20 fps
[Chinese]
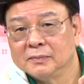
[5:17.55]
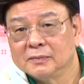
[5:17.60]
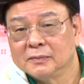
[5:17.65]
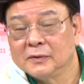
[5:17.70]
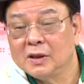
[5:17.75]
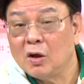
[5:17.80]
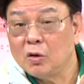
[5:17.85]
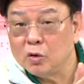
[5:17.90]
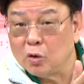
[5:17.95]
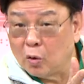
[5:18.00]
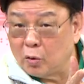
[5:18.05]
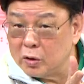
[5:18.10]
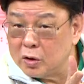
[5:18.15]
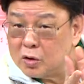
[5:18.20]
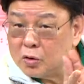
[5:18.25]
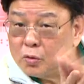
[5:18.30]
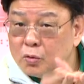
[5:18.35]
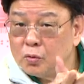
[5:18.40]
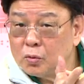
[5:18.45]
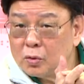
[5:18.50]
你要勇于
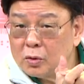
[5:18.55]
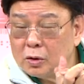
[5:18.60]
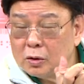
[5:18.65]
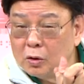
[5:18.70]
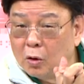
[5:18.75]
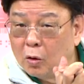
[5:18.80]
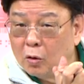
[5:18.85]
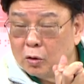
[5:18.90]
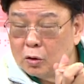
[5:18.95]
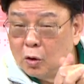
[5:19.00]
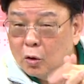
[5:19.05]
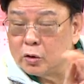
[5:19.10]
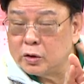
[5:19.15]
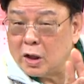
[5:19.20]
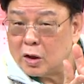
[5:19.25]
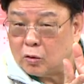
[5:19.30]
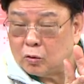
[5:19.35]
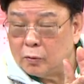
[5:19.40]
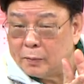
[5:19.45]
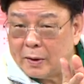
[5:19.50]
出，有有
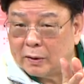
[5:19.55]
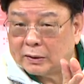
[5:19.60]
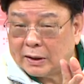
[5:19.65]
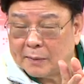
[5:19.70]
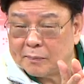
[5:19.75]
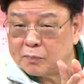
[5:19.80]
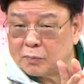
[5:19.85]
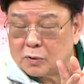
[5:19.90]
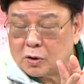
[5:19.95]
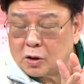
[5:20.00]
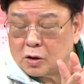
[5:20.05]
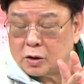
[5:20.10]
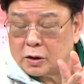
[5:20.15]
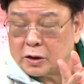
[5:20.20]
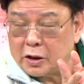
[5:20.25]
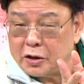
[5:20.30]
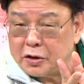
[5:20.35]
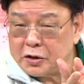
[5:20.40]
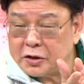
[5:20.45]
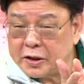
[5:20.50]
些股票它
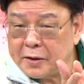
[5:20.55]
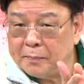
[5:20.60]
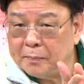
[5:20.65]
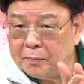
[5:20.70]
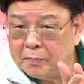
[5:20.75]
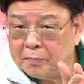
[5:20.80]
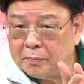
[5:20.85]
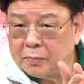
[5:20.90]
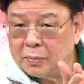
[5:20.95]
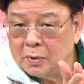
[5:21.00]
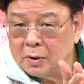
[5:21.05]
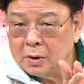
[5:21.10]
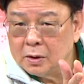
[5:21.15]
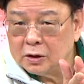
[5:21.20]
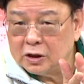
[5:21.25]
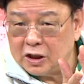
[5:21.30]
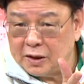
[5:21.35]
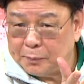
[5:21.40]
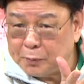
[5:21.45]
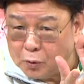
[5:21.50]
呈现
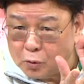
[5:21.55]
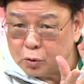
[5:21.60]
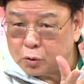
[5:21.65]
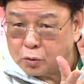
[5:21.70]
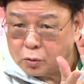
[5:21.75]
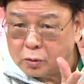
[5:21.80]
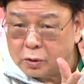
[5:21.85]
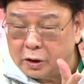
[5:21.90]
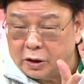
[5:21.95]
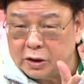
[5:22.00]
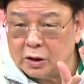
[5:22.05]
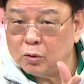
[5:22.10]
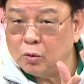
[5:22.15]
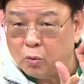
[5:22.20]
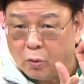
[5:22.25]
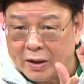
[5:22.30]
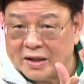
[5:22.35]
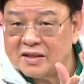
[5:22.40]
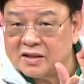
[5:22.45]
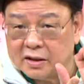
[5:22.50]
底部已经
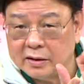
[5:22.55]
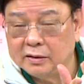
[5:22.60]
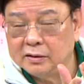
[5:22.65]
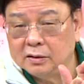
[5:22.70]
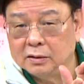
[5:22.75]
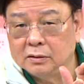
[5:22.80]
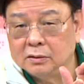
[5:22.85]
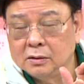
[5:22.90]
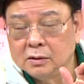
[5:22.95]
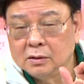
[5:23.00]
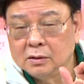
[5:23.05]
完成了，